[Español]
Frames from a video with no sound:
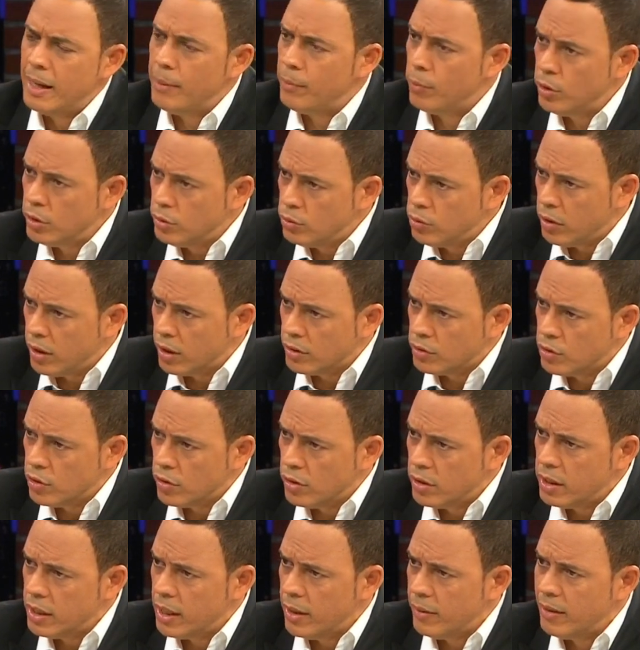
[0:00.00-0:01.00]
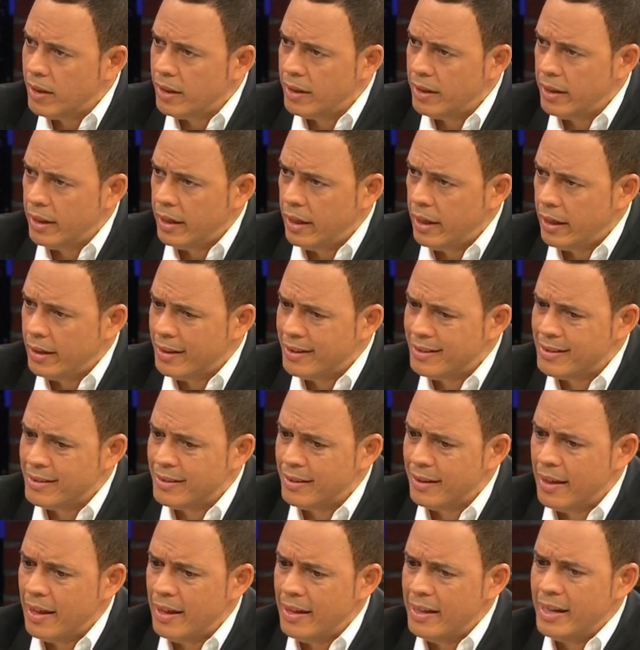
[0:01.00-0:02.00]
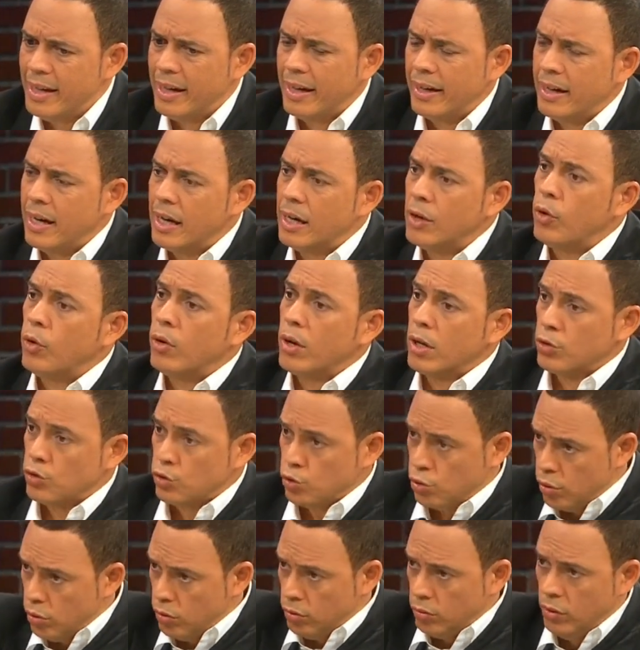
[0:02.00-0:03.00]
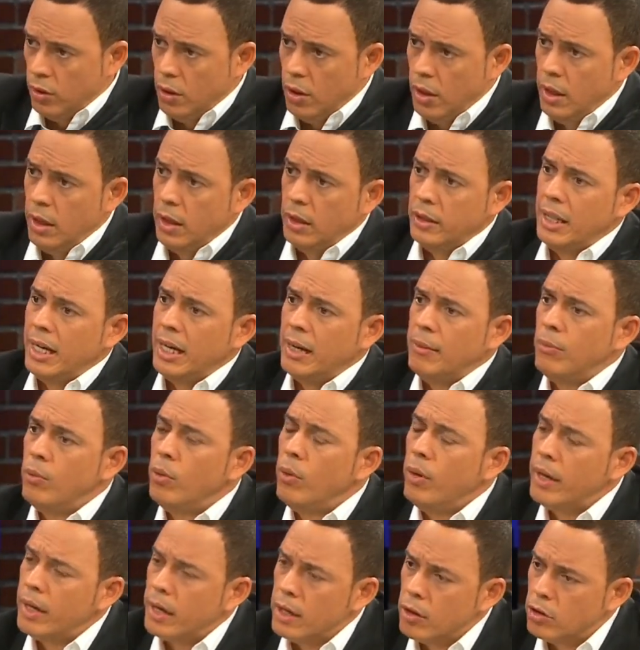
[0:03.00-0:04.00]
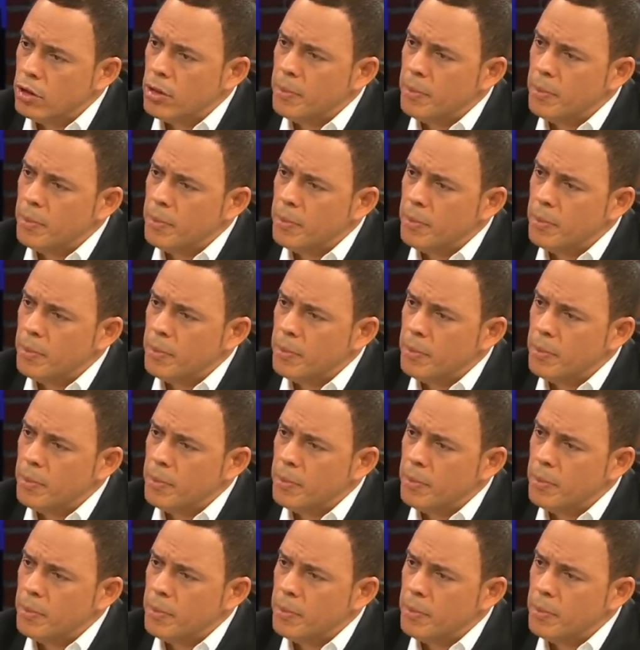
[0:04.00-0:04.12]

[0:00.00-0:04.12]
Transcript: del amor en tus canciones y hablas de la necesidad de llegar al corazón de las mujeres.